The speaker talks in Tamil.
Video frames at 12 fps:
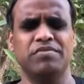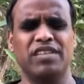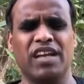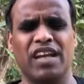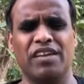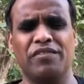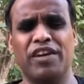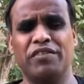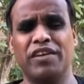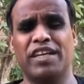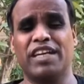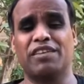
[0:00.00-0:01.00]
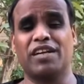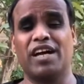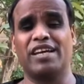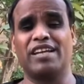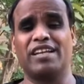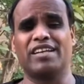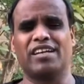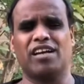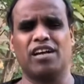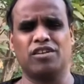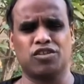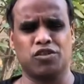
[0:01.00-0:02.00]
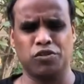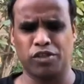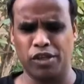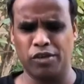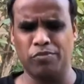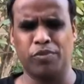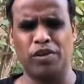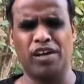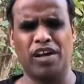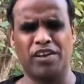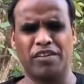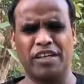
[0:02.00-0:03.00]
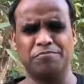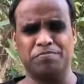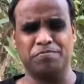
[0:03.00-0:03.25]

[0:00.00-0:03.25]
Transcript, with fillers: எங்களை விடுவிக்கிறவராக இருக்கிறக்காக ஸ்தோத்திரம் இப்பொழுது ஆண்டவரே